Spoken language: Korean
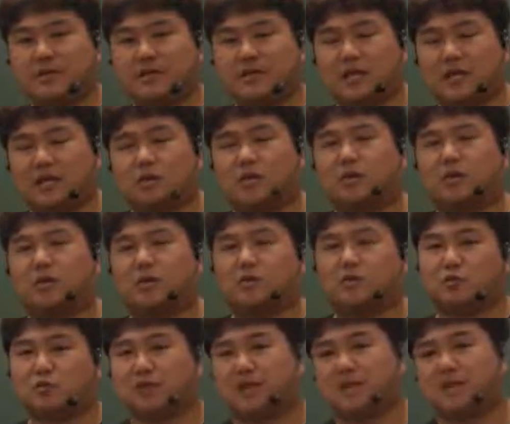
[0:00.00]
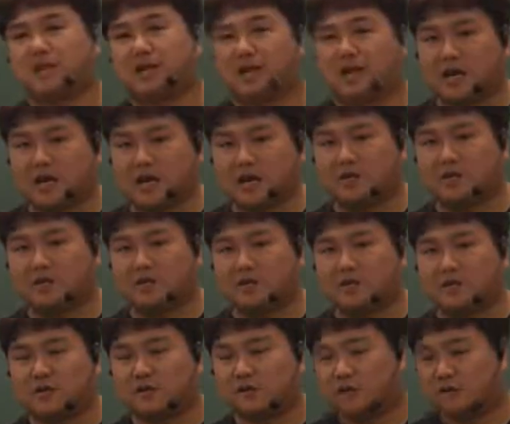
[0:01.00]
태도를 좀 비슷하게
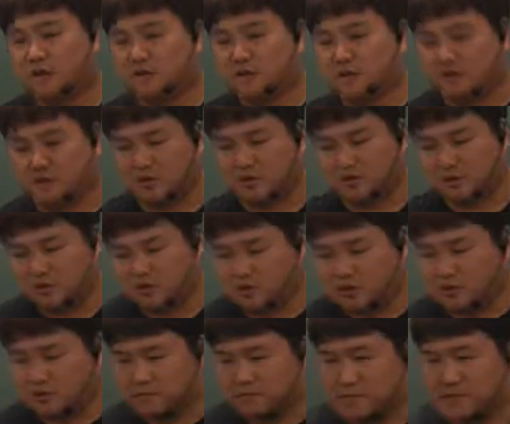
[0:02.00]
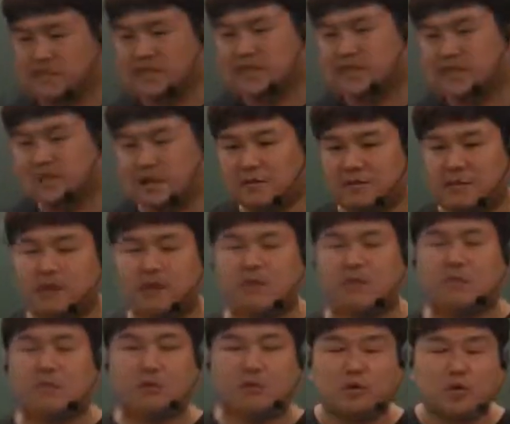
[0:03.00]
가져서 어, 비슷한 사람들끼리
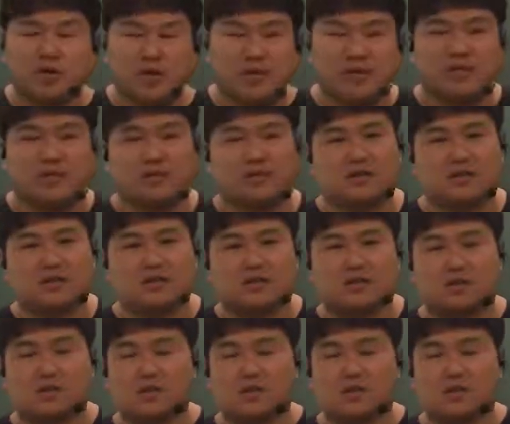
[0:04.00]
모이는 그런